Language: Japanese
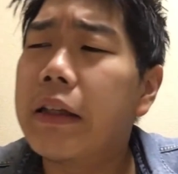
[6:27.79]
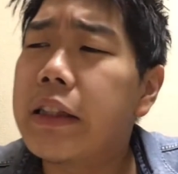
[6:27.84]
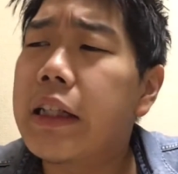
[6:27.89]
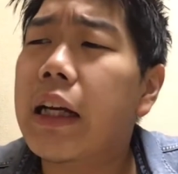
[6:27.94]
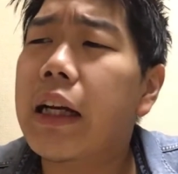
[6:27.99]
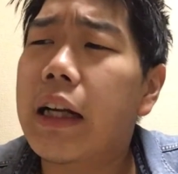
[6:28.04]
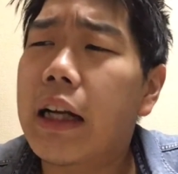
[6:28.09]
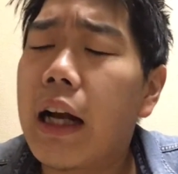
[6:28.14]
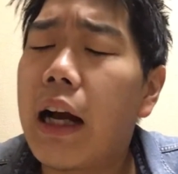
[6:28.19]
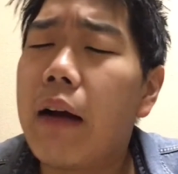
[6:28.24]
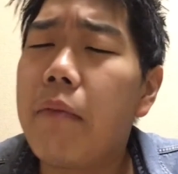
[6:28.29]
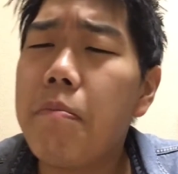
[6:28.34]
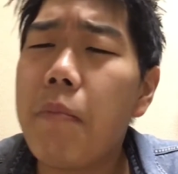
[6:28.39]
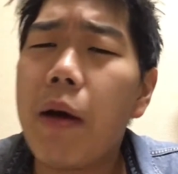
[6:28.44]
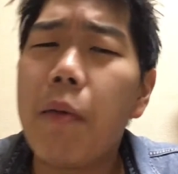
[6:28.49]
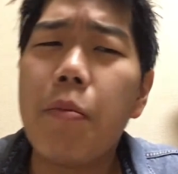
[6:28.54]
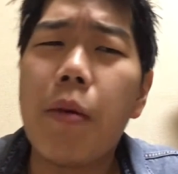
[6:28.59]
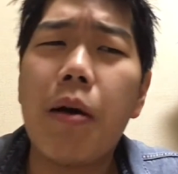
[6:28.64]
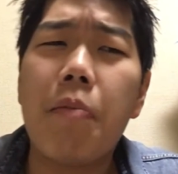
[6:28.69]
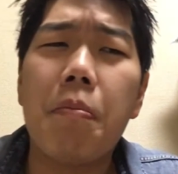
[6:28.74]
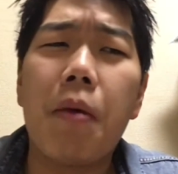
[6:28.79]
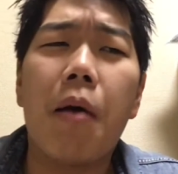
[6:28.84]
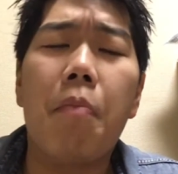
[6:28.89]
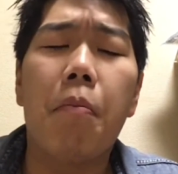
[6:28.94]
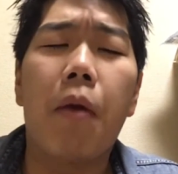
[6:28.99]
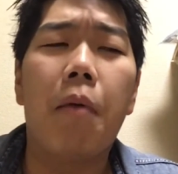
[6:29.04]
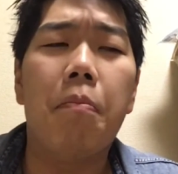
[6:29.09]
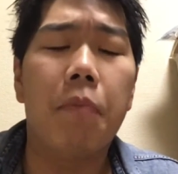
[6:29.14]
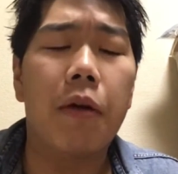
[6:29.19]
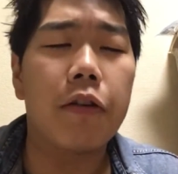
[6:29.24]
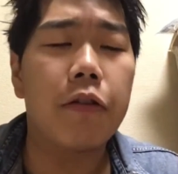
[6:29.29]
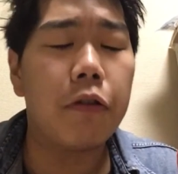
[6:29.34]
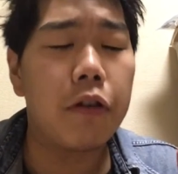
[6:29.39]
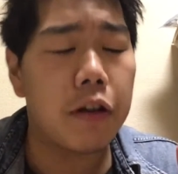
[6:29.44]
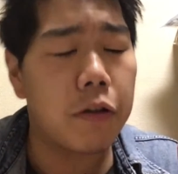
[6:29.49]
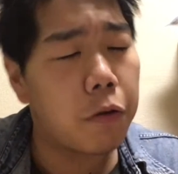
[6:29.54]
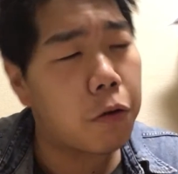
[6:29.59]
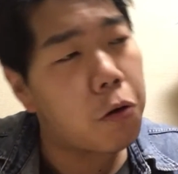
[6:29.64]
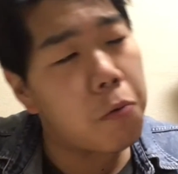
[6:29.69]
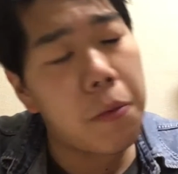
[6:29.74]
若干。まあまあまあまあまあ、それ
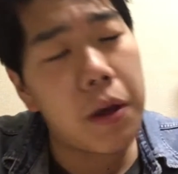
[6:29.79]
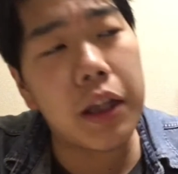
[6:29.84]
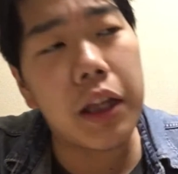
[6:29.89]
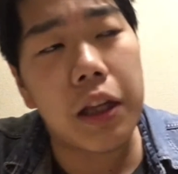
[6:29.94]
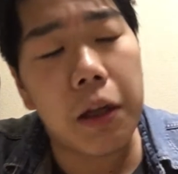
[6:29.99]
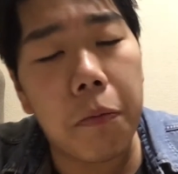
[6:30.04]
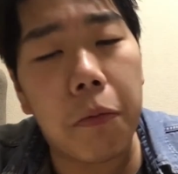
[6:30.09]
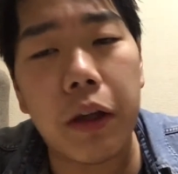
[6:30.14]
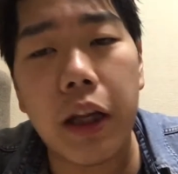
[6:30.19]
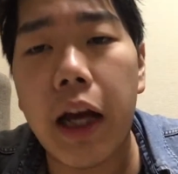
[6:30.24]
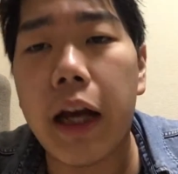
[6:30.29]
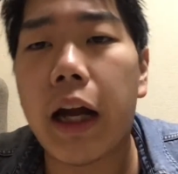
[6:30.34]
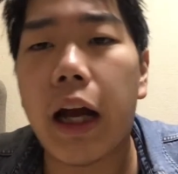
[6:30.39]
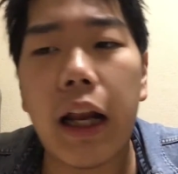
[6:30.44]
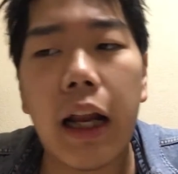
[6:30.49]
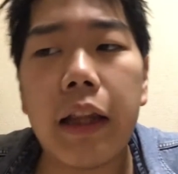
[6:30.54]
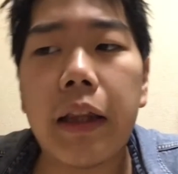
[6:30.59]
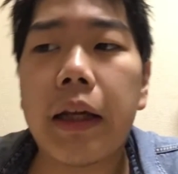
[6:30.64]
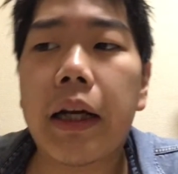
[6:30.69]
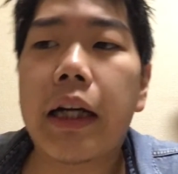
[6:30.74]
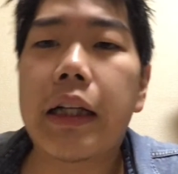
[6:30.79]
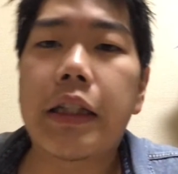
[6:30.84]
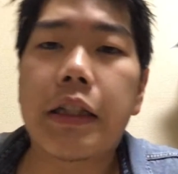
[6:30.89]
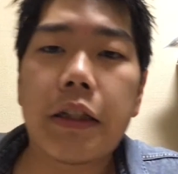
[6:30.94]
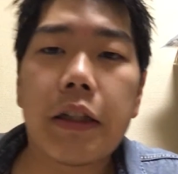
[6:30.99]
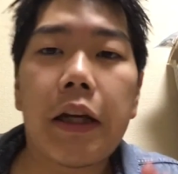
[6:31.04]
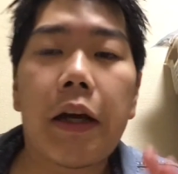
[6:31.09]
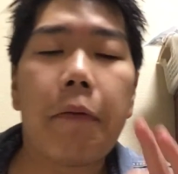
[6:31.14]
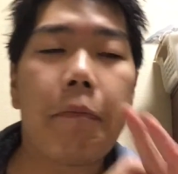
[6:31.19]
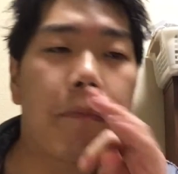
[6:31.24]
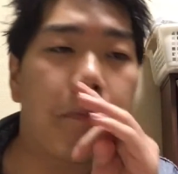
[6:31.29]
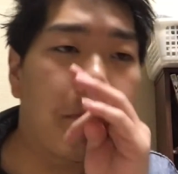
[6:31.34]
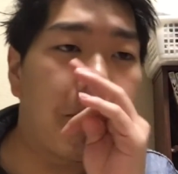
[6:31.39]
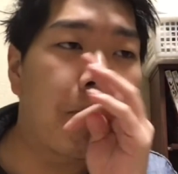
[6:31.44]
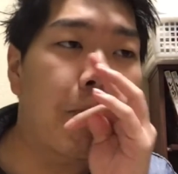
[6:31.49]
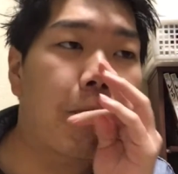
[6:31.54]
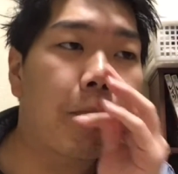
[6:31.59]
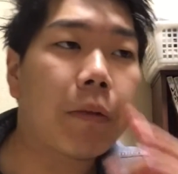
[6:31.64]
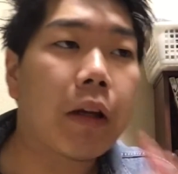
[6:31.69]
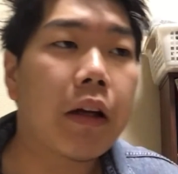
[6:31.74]
はそこまででもないかなって感じで。う
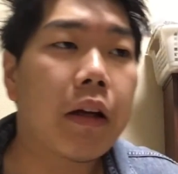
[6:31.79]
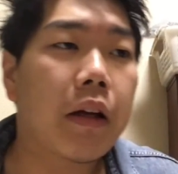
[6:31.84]
ん。